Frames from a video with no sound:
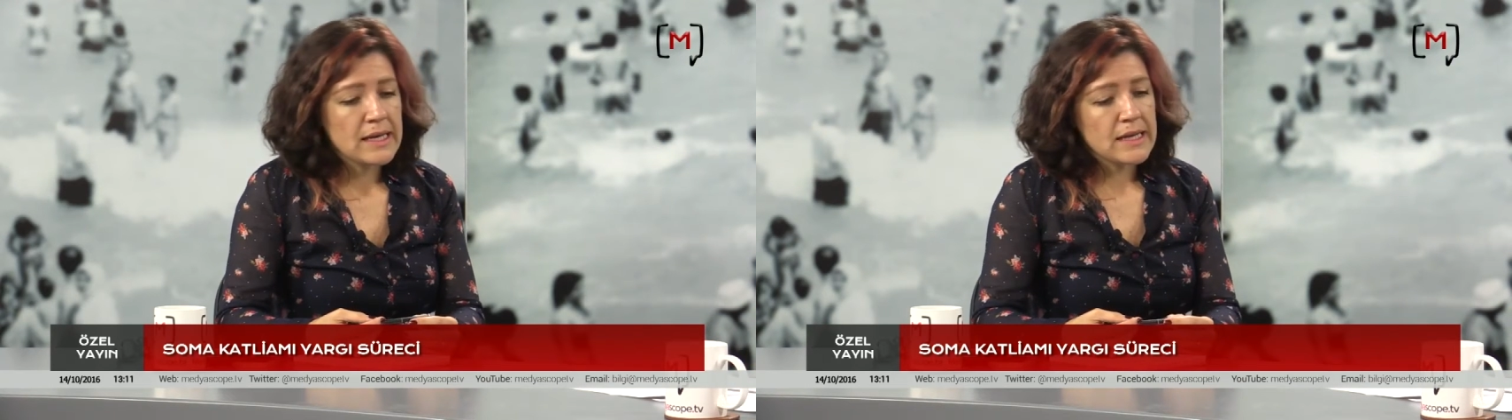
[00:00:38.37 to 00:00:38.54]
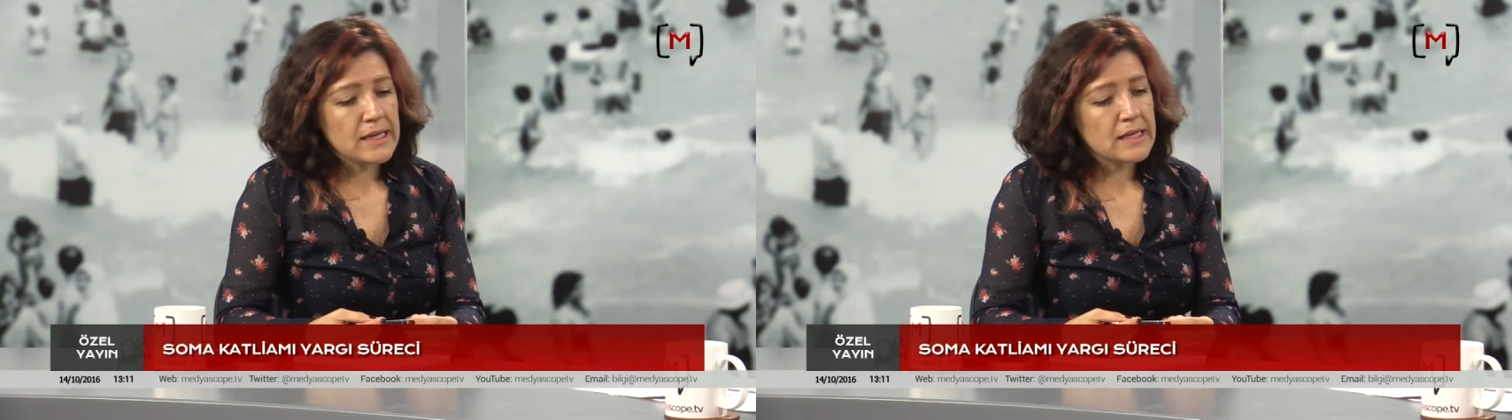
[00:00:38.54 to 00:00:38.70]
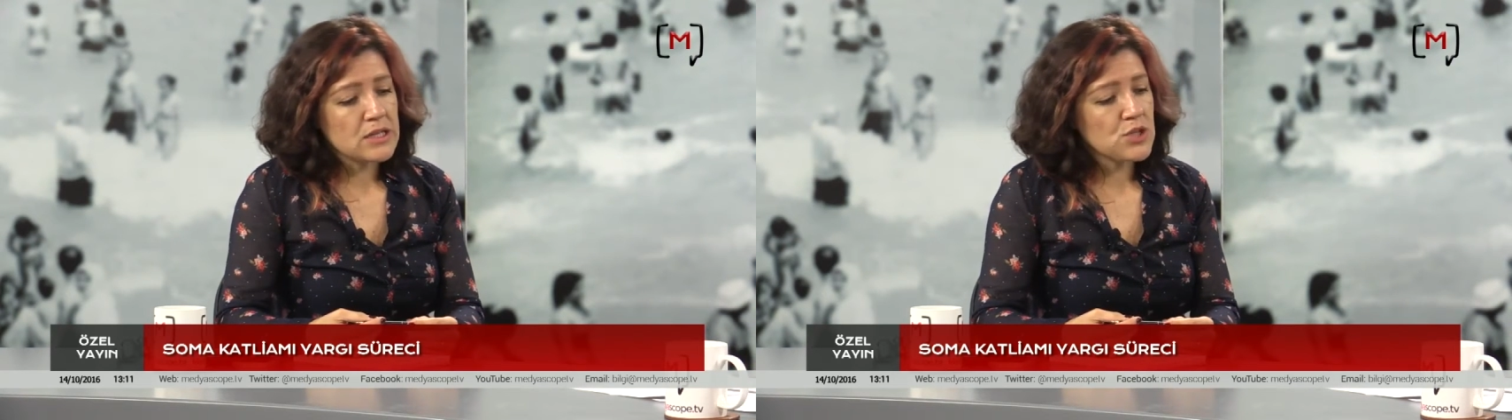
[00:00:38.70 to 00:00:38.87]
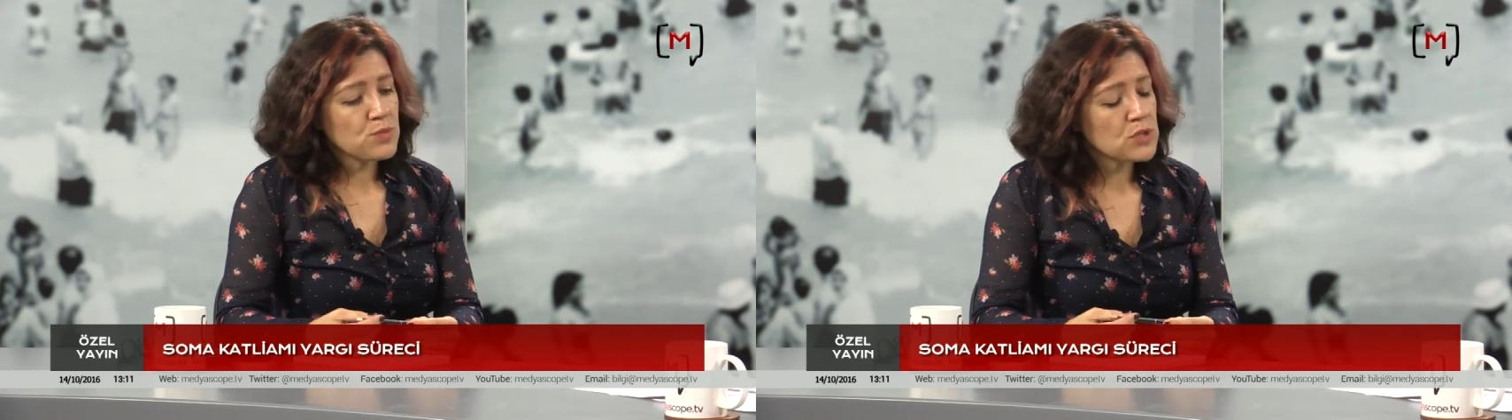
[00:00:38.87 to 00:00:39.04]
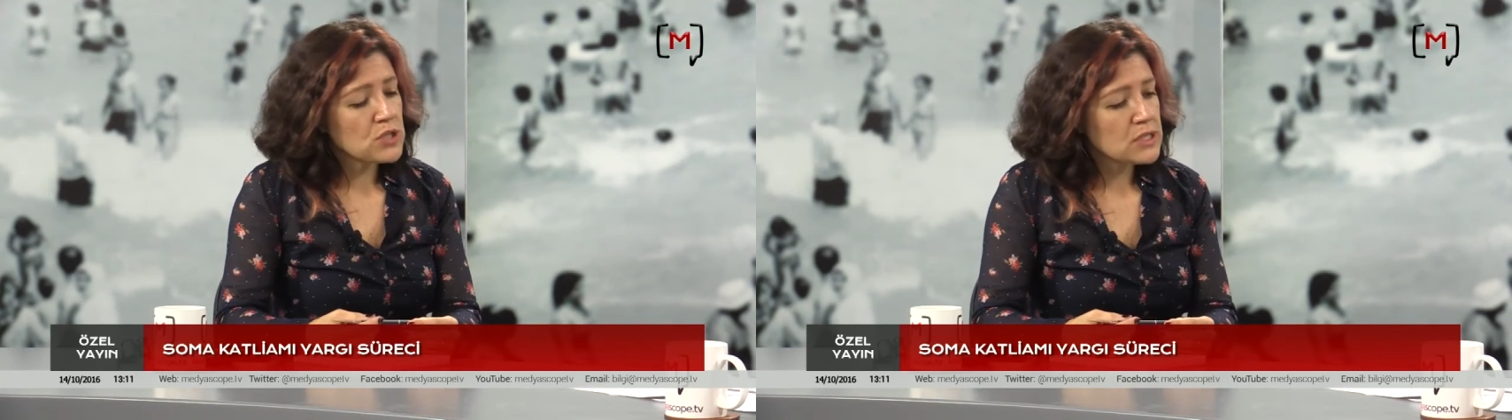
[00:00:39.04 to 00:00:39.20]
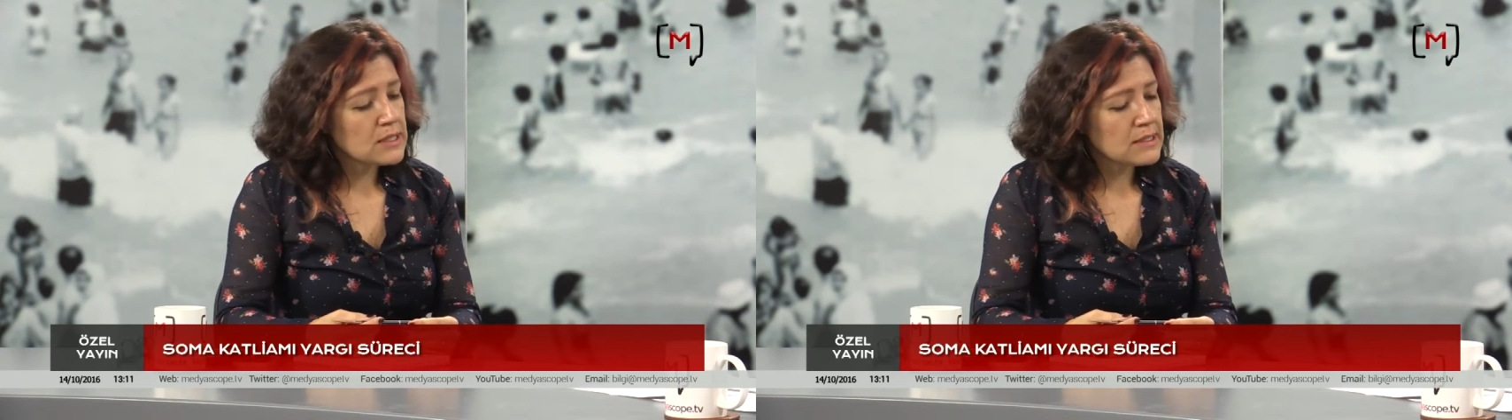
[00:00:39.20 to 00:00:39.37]
E, şimdi
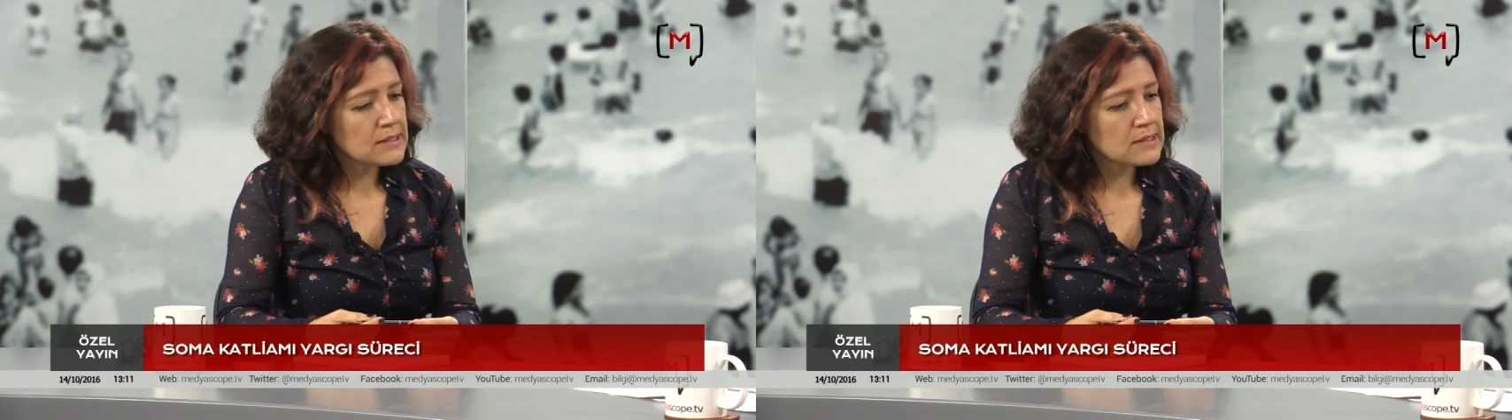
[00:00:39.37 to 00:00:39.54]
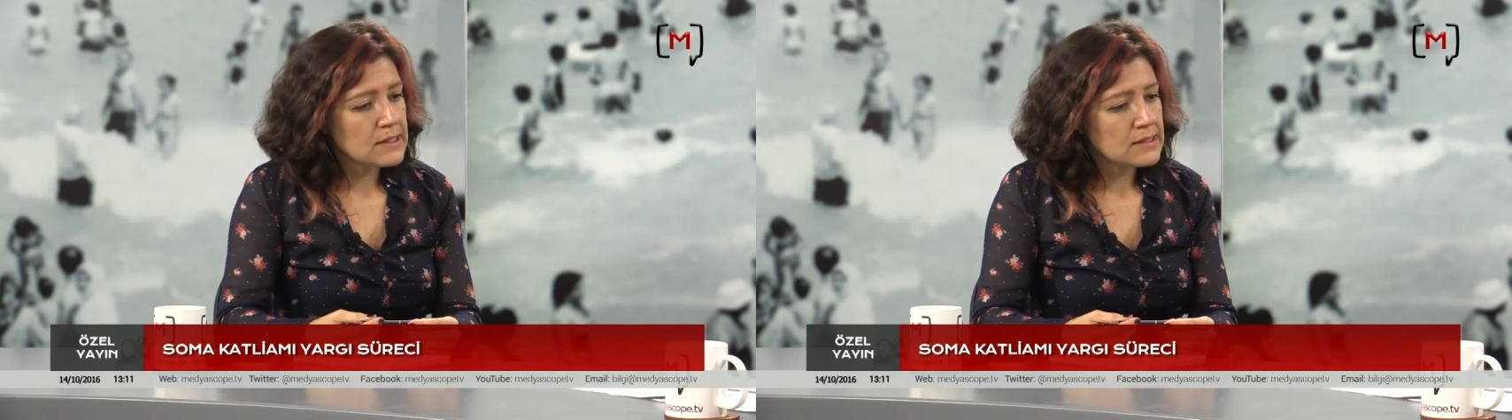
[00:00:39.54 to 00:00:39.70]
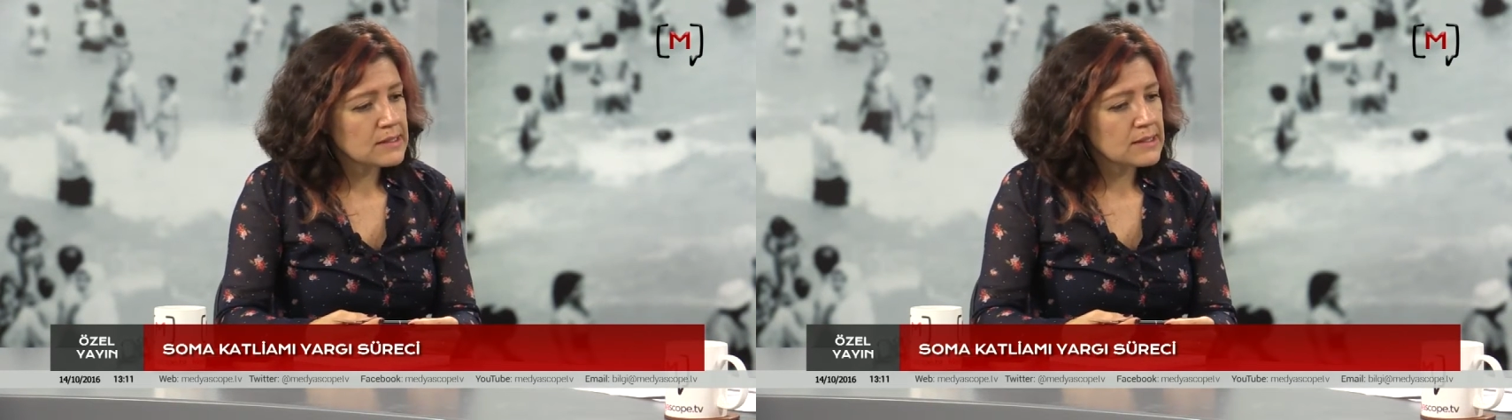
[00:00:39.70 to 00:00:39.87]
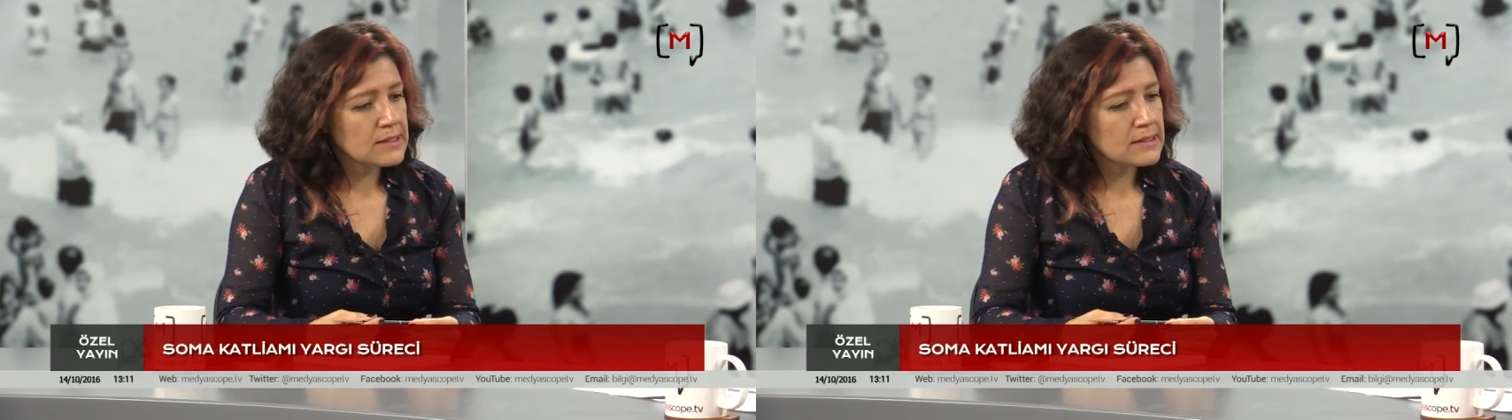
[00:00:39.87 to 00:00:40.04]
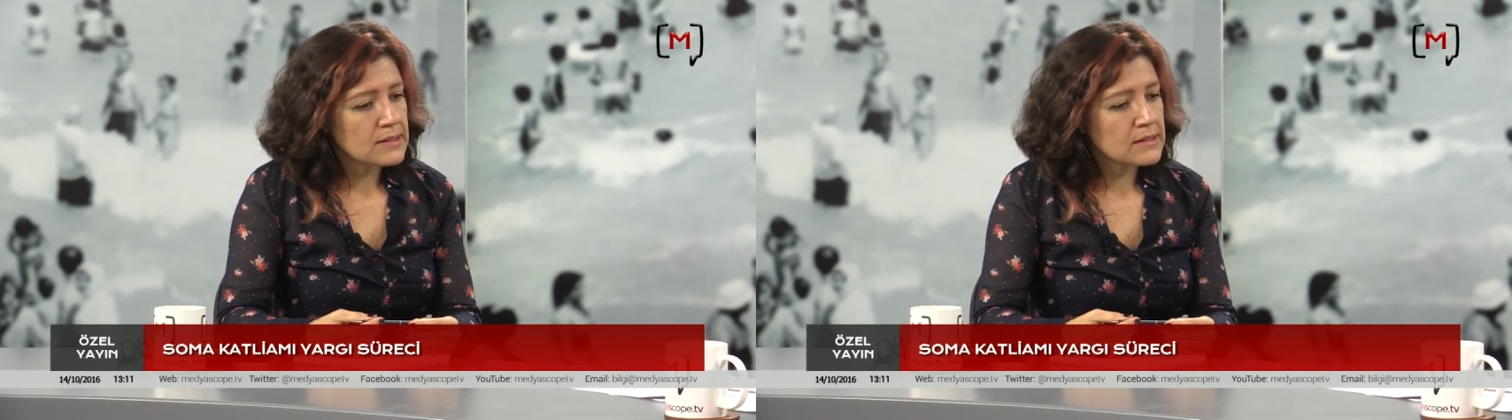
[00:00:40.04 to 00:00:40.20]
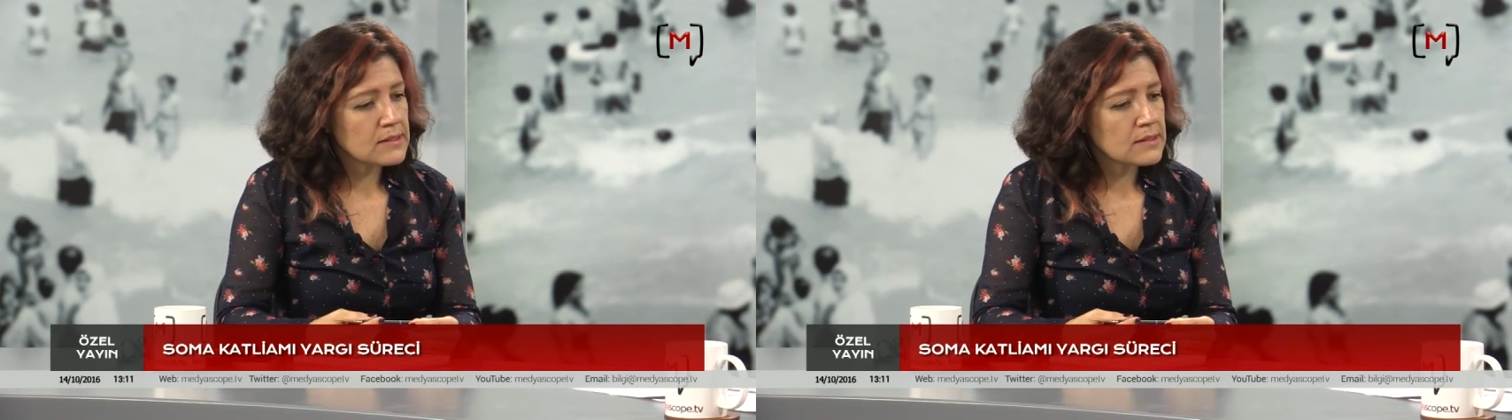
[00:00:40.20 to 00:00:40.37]
şirket
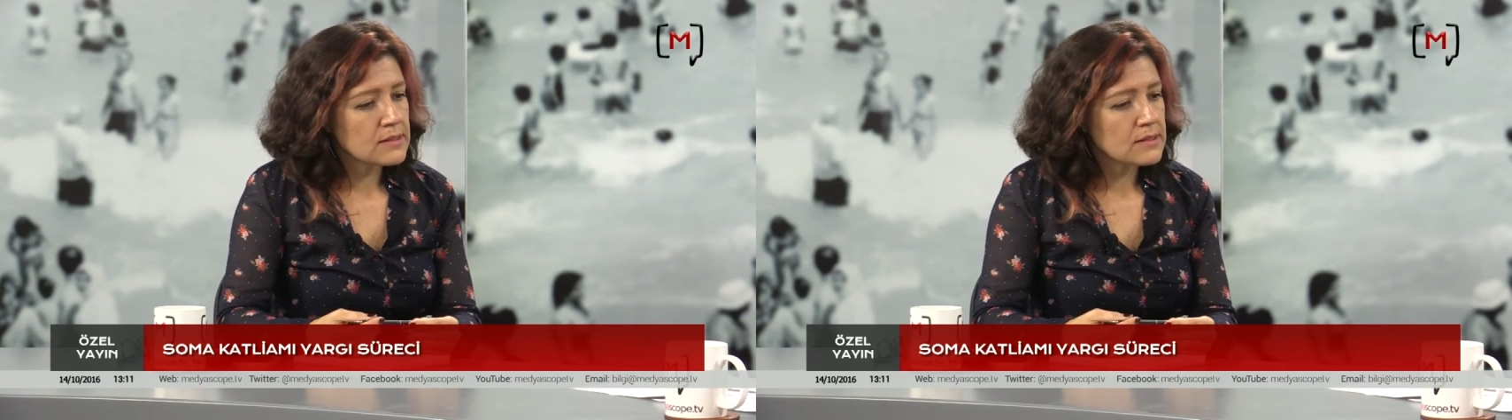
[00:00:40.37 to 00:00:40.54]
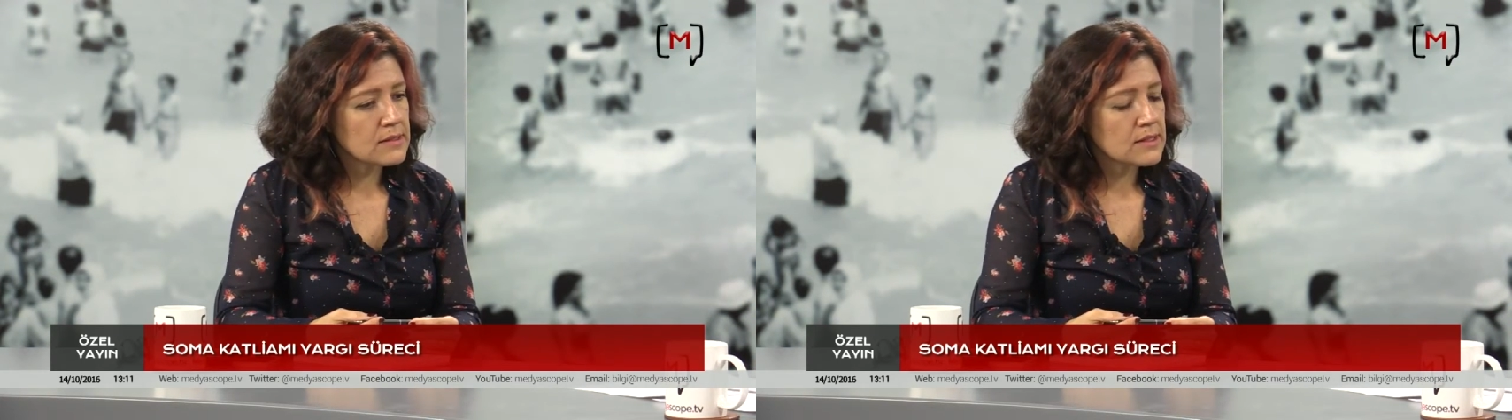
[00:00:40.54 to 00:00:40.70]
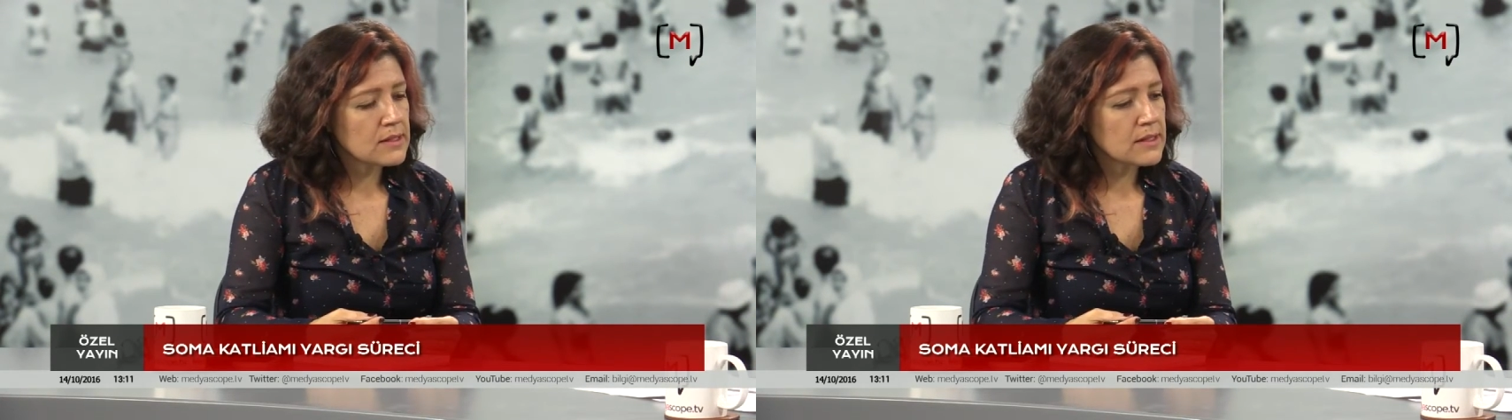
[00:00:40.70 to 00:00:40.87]
yetkililerinin e,